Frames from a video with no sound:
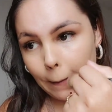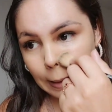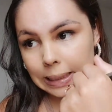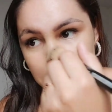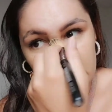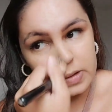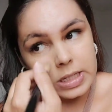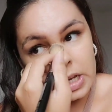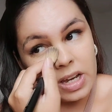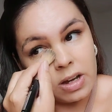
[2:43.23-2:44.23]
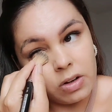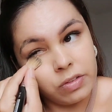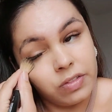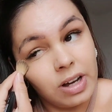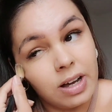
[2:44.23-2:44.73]
Ainda não sei o que, é que
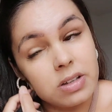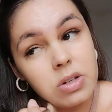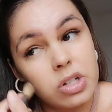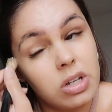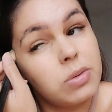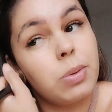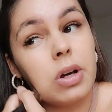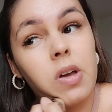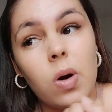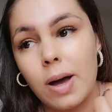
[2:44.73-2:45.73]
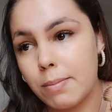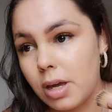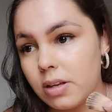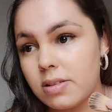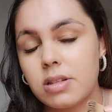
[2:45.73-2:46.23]
eu faço, gente, porque eu
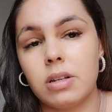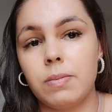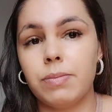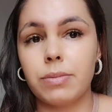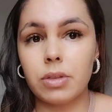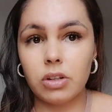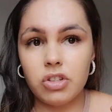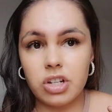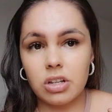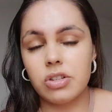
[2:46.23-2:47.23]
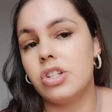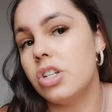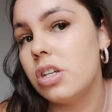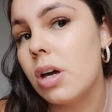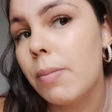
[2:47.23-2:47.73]
amei, assim, dia a
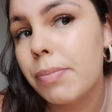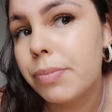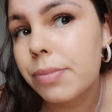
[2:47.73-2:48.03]
dia.